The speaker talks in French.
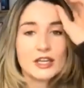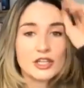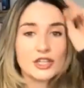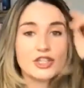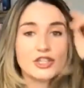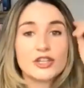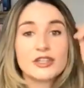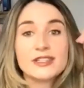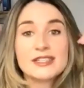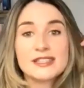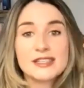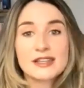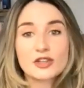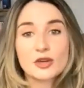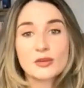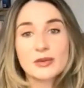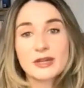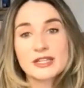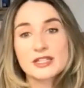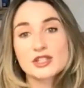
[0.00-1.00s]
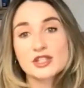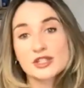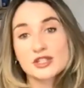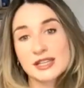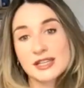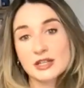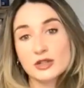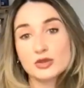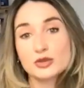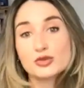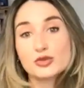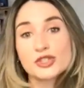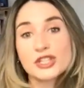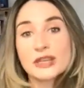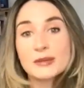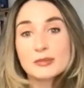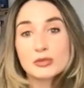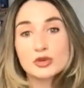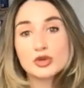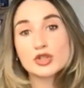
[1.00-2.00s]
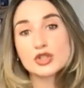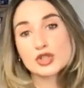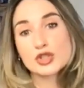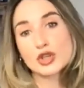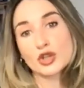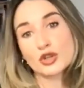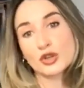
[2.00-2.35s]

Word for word: Il y a des entreprises que ça l'a touché plus que